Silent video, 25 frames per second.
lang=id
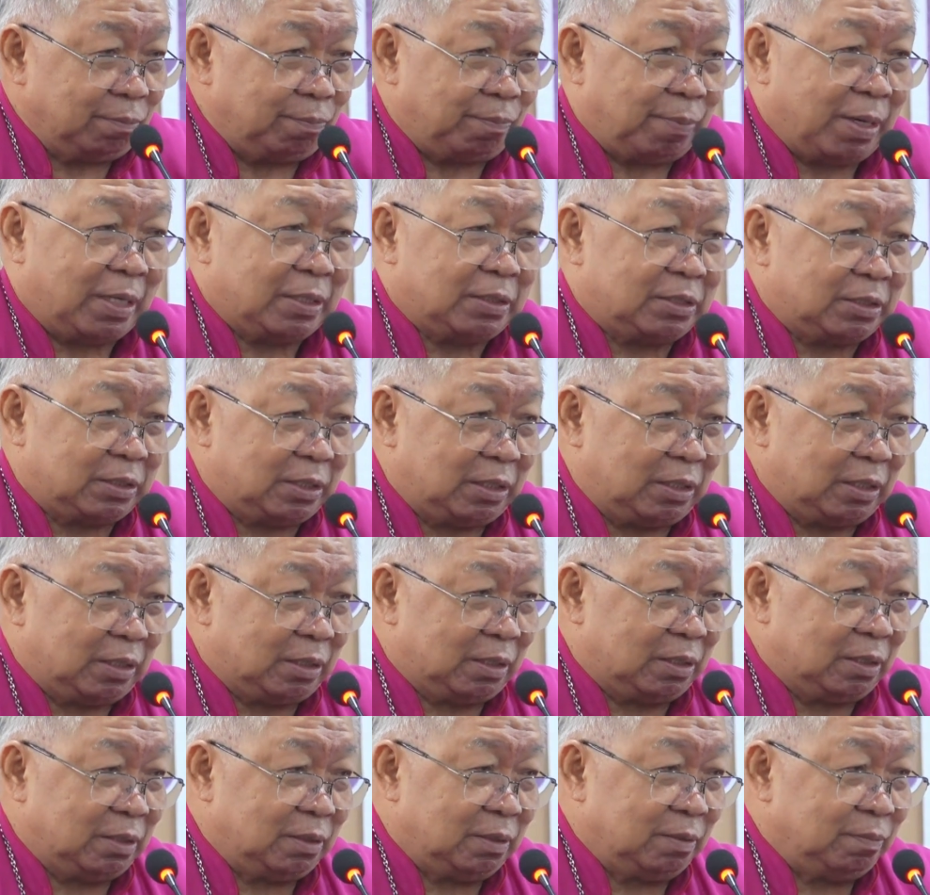Pasti
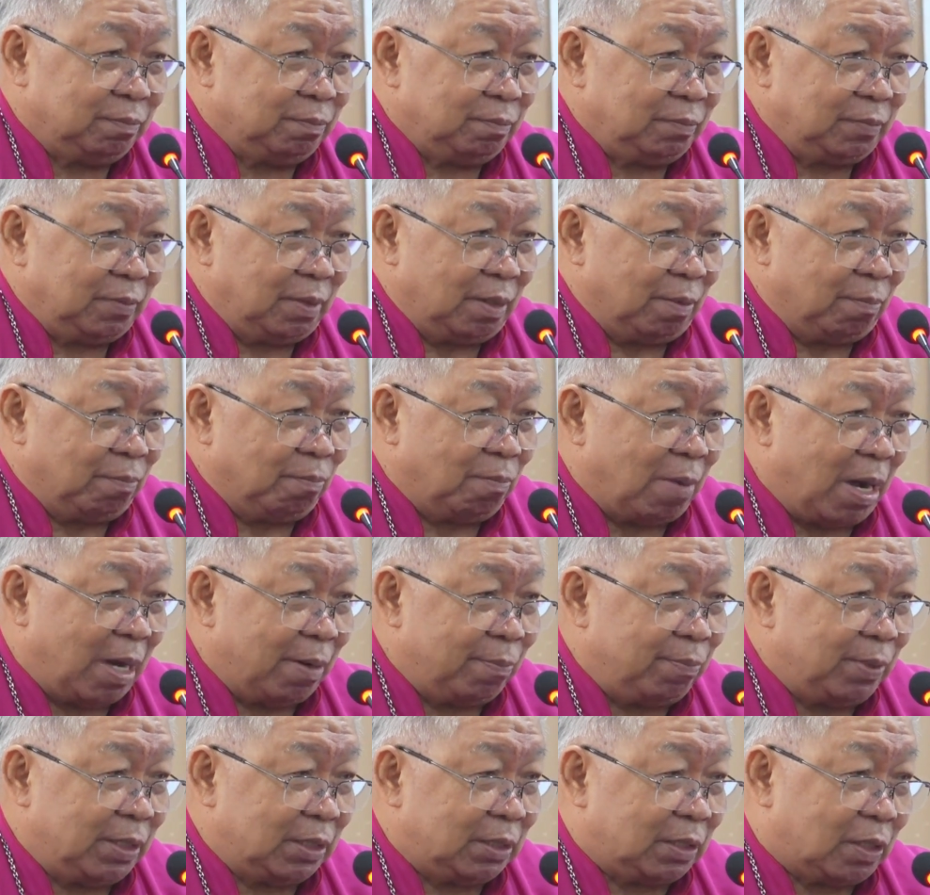
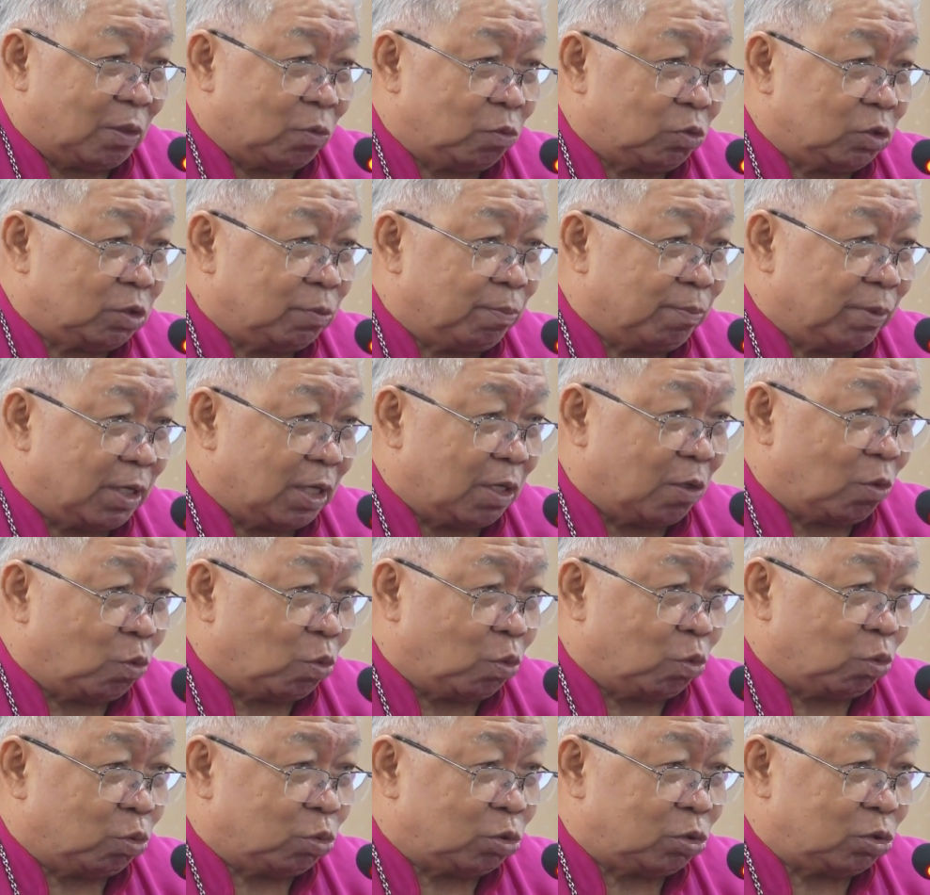babi terus
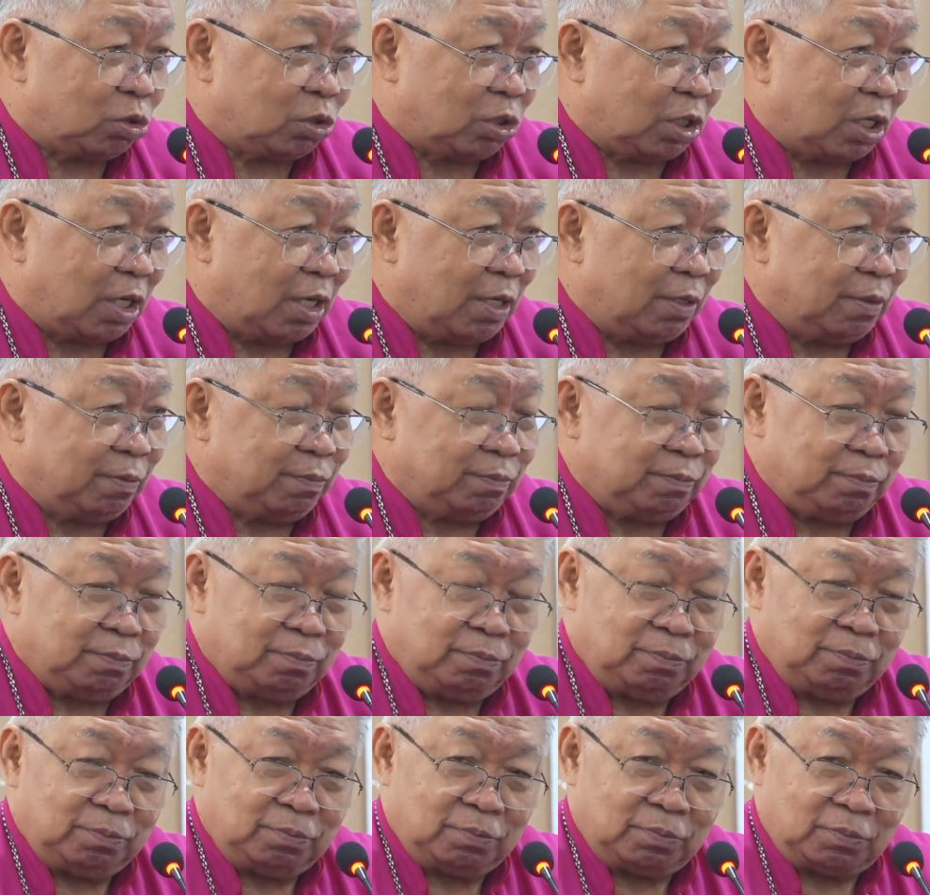menerus ya.
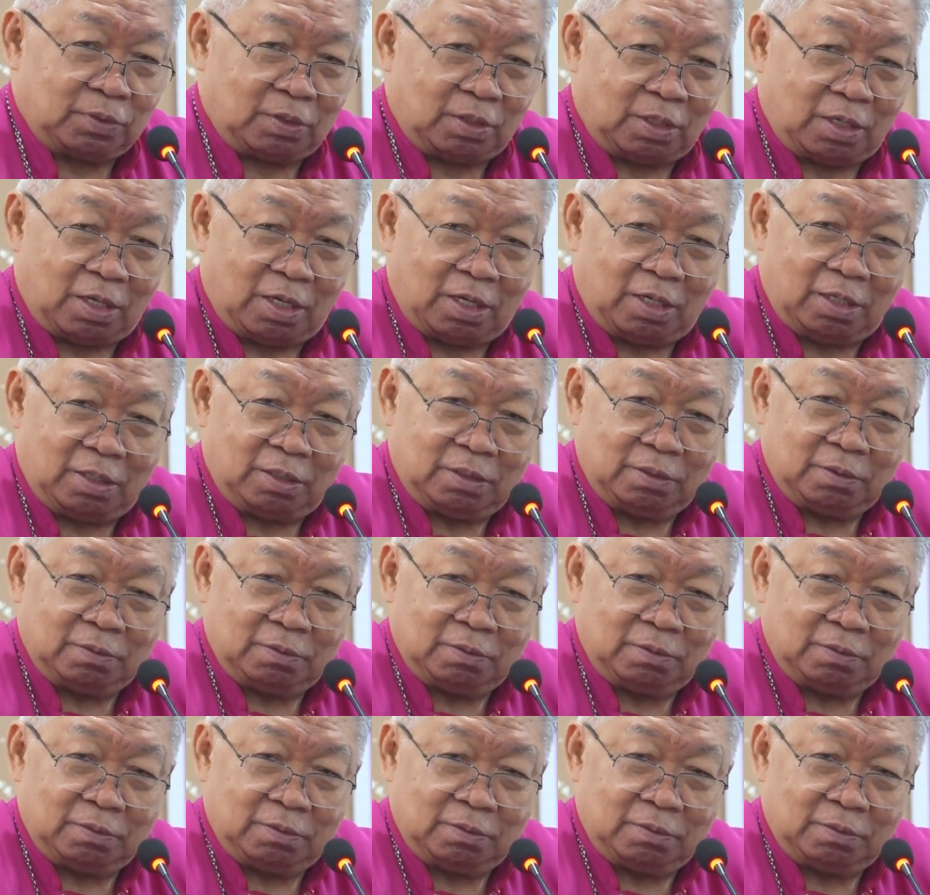Nah.